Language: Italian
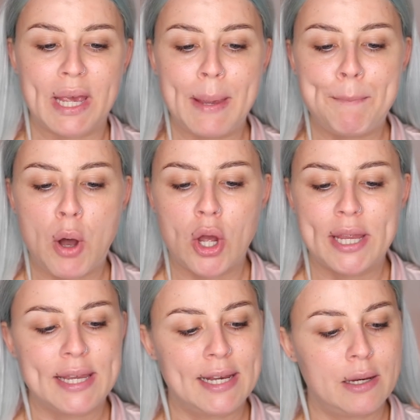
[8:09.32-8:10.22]
E
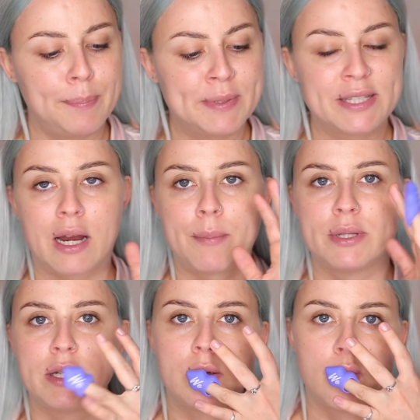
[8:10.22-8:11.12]
poi il lip scrub
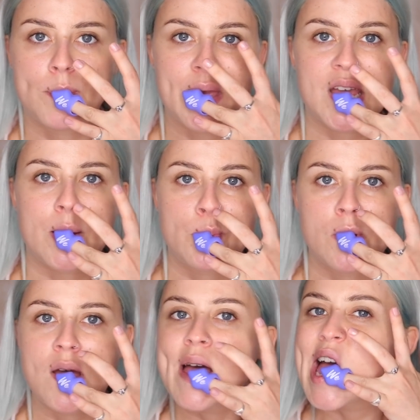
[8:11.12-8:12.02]
di We
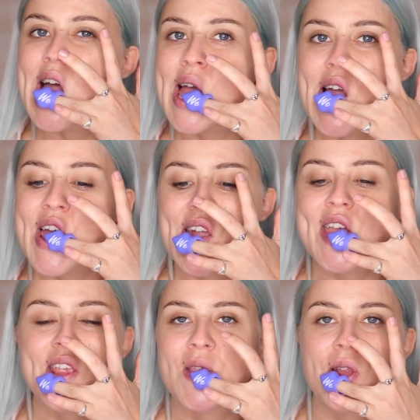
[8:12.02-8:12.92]
Makeup,
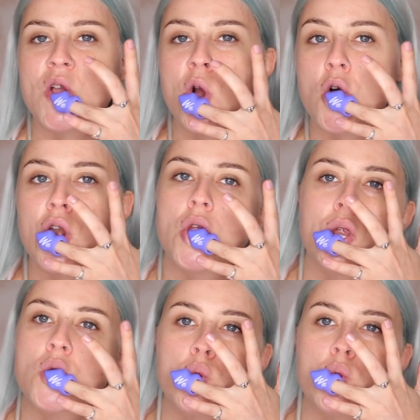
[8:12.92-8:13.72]
che è in silicone.